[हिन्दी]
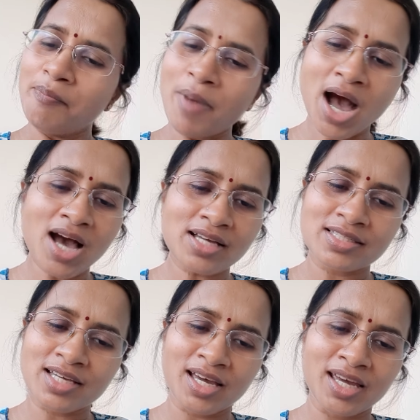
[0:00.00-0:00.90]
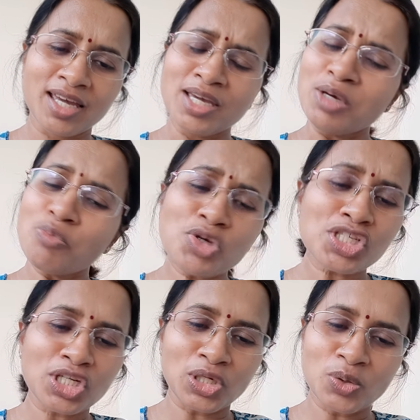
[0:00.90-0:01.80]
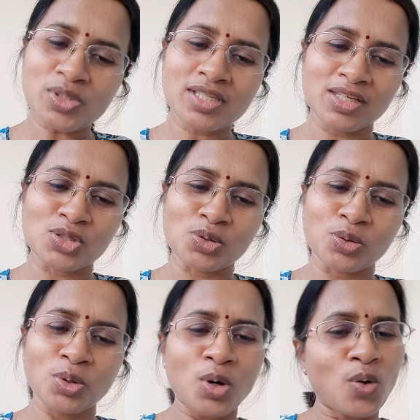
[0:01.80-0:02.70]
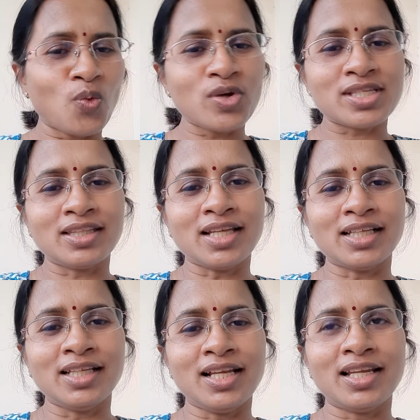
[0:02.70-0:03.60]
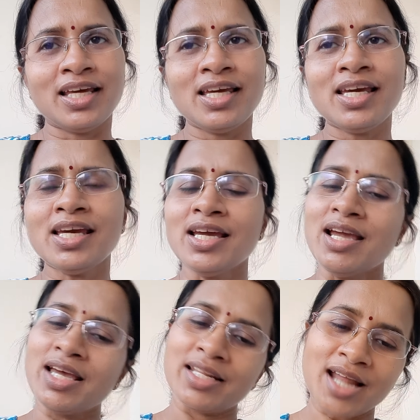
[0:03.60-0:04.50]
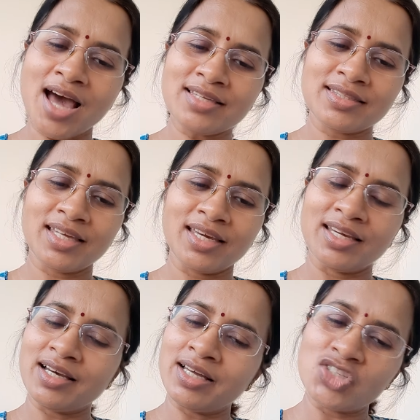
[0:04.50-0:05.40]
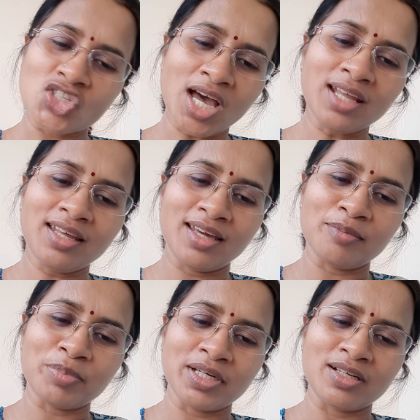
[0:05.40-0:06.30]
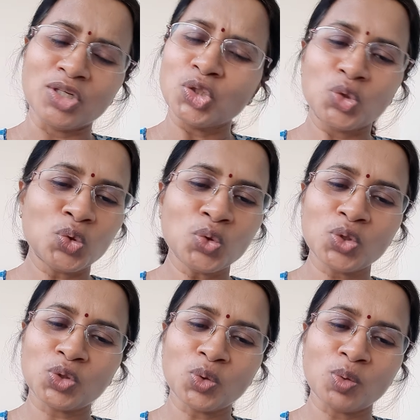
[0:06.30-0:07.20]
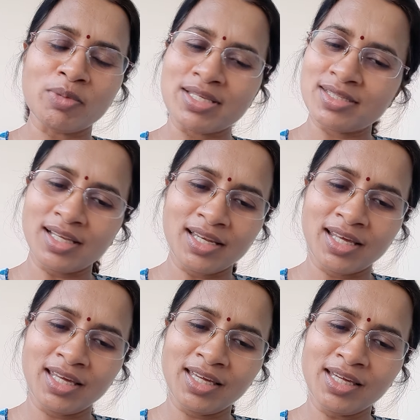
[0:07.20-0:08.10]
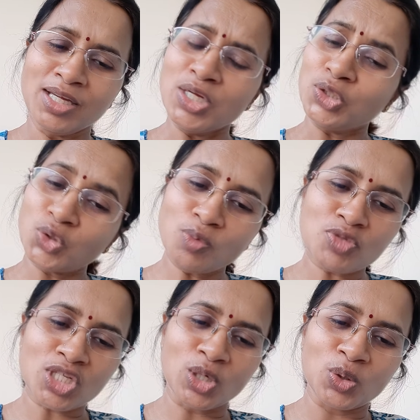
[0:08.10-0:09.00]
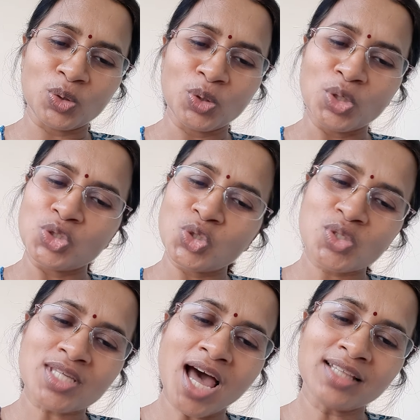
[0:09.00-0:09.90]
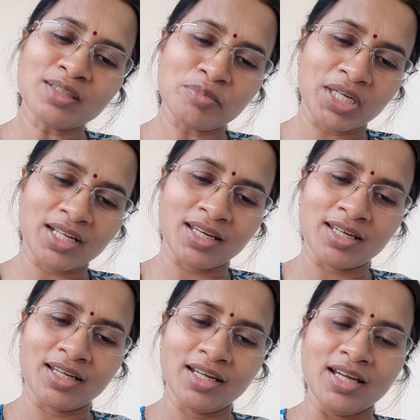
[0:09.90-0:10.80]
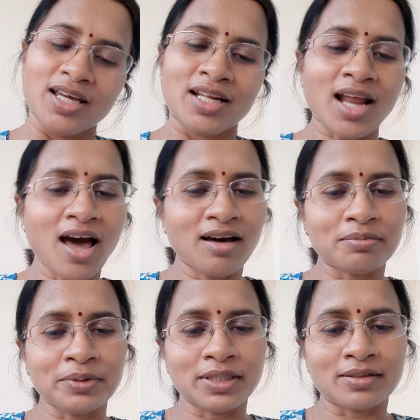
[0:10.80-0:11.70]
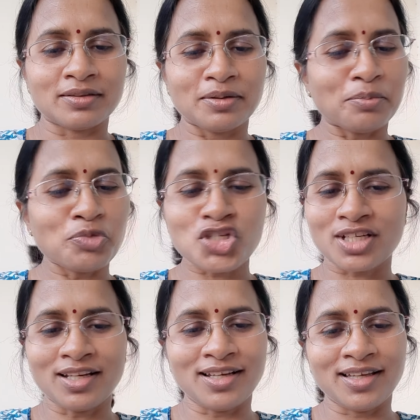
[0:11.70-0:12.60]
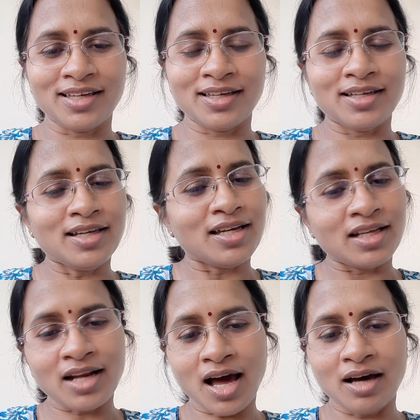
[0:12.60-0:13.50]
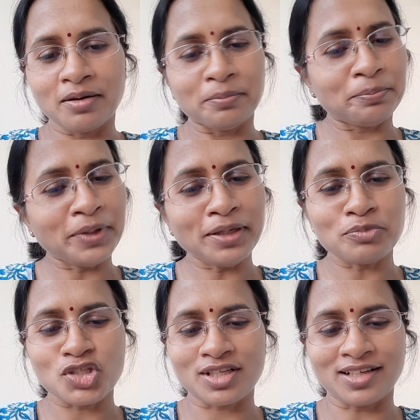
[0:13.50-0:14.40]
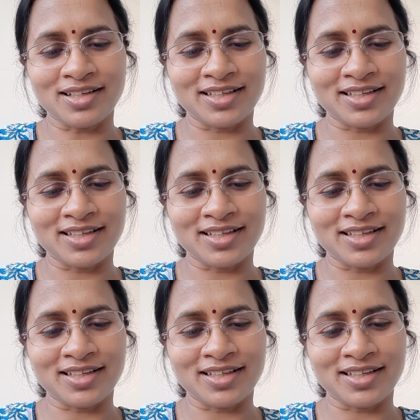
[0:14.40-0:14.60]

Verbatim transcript: भाग जाए मुश्किलों से जो वो ज़िंदा दिल नहीं रास्ते अनजान हैं पर दूर तो मंजिल नहीं तुम चलो जो साथ मेरे राह फिर मुश्किल नहीं राह फिर मुश्किल